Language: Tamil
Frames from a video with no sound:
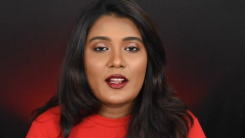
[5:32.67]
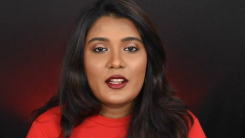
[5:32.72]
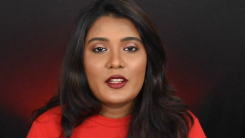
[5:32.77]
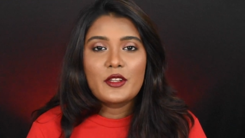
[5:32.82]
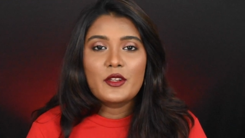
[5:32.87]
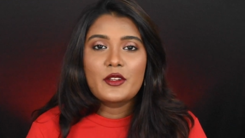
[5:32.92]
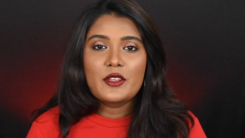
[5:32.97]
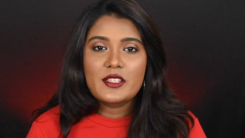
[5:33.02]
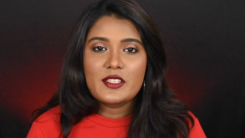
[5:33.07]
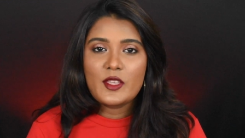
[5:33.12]

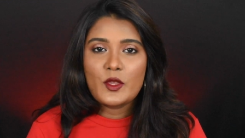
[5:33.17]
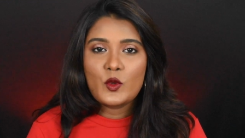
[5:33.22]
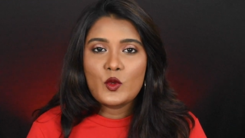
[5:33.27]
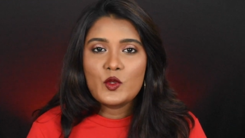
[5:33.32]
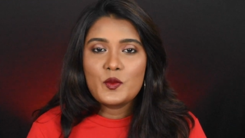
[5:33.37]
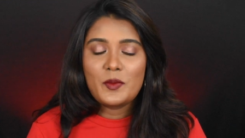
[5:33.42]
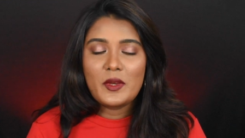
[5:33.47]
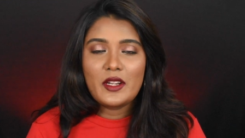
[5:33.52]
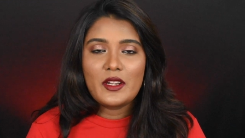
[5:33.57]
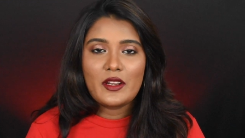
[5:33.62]
கண்டினியூஸாக
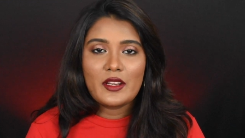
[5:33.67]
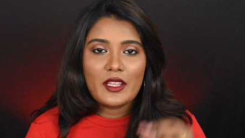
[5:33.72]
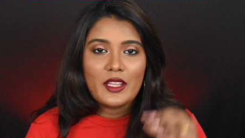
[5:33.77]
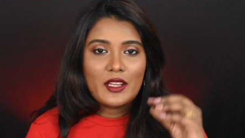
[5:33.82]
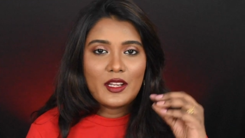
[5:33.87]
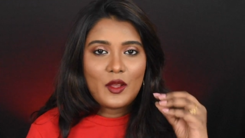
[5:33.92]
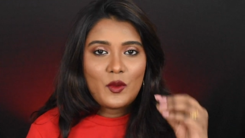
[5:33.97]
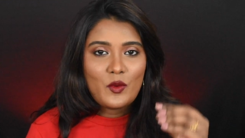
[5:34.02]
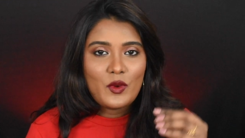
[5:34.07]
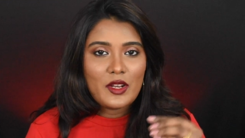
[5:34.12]
யூஸ்
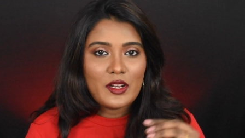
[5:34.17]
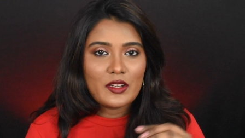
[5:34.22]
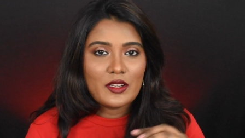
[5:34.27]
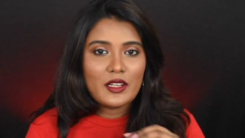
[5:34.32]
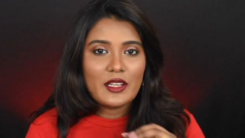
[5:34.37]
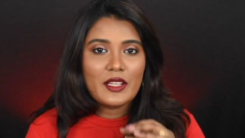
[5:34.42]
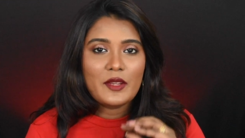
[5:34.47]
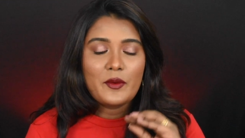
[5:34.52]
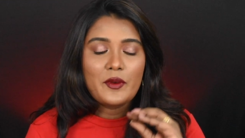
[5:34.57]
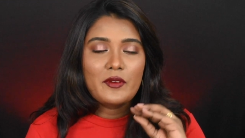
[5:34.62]
பண்ணிருக்கீங்கன்னா உள்ளே
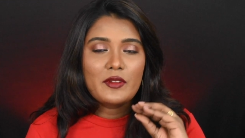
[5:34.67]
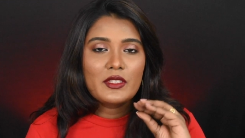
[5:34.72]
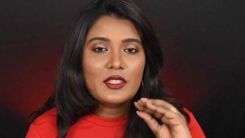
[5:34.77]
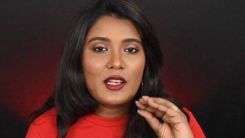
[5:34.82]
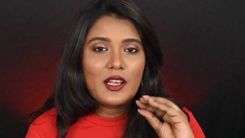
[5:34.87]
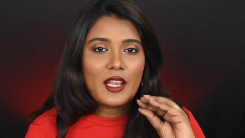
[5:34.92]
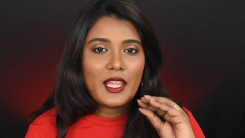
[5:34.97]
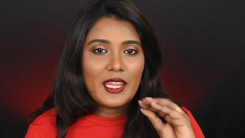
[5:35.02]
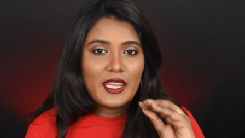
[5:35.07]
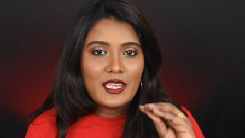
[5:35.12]
இருக்க லிக்விட்
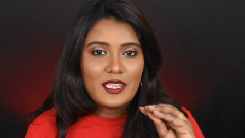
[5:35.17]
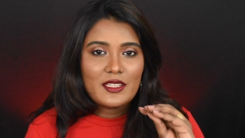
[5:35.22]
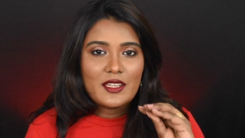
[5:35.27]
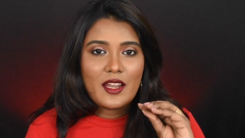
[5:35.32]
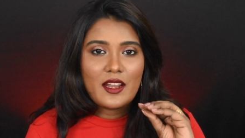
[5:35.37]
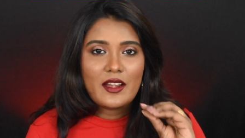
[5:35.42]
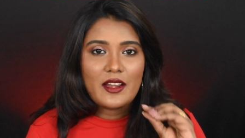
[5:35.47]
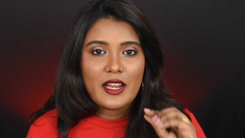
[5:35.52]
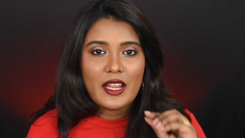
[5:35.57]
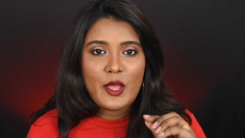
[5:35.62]
வந்து
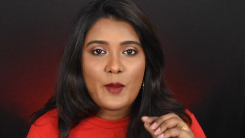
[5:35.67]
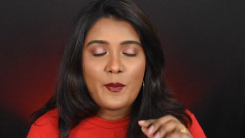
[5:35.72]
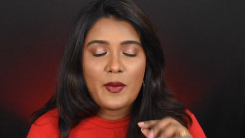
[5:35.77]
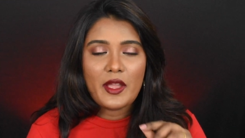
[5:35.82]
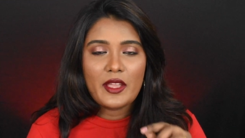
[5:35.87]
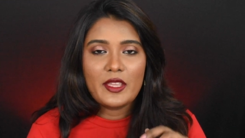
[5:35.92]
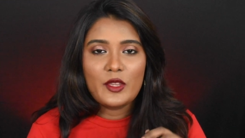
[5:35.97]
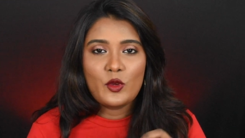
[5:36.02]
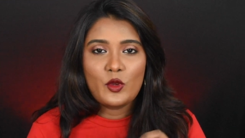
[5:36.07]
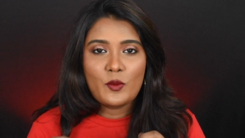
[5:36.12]
லைட்டாக ட்ரை
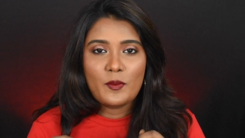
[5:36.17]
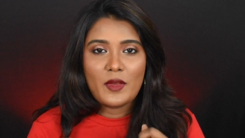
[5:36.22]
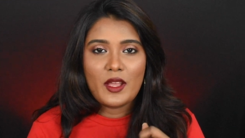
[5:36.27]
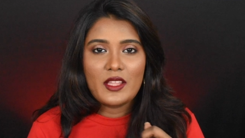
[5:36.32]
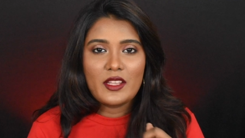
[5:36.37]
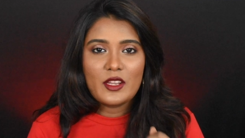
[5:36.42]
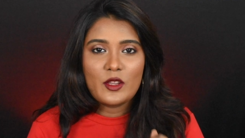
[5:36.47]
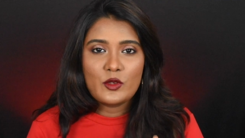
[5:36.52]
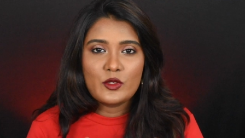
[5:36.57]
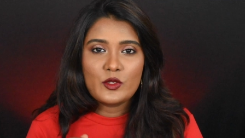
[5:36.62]
அப் ஆகி ஒரு
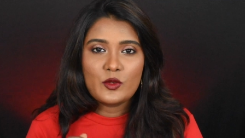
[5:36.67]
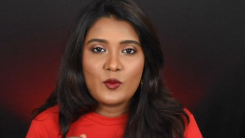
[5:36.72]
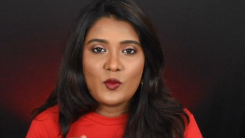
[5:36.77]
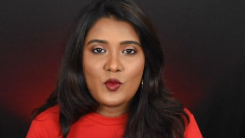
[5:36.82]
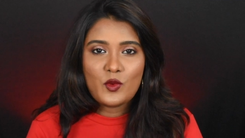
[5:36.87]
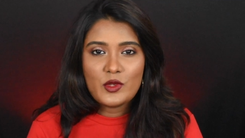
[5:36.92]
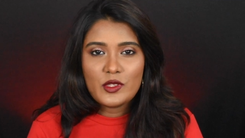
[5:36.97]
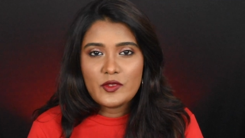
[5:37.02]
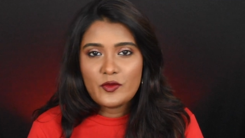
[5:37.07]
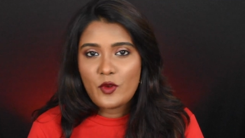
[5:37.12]
மாதிரி கொஞ்சம்
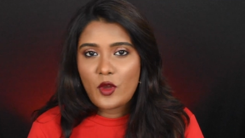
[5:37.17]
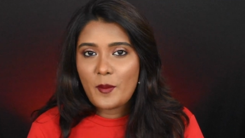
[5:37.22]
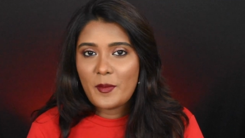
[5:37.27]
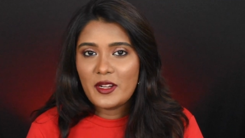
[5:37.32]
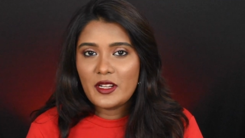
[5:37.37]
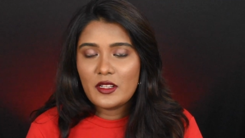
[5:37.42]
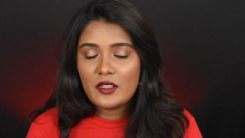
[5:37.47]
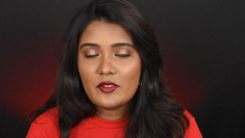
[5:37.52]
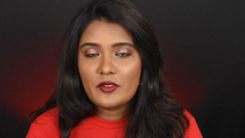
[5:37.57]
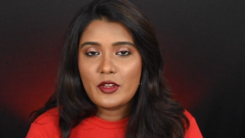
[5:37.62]
மூஸ்
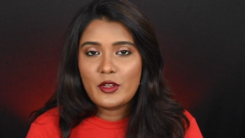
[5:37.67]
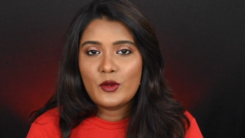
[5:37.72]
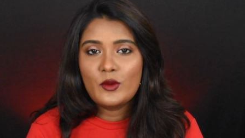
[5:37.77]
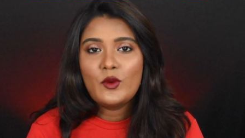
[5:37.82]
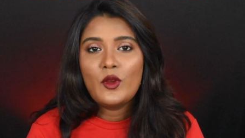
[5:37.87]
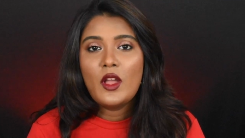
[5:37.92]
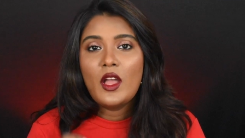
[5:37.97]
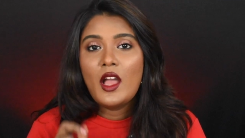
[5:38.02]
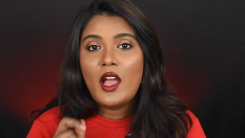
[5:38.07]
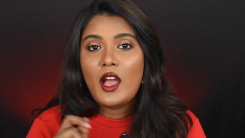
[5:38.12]
ஃபார்மேட்க்கு
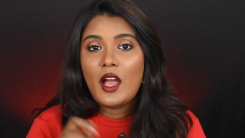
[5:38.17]
வரும்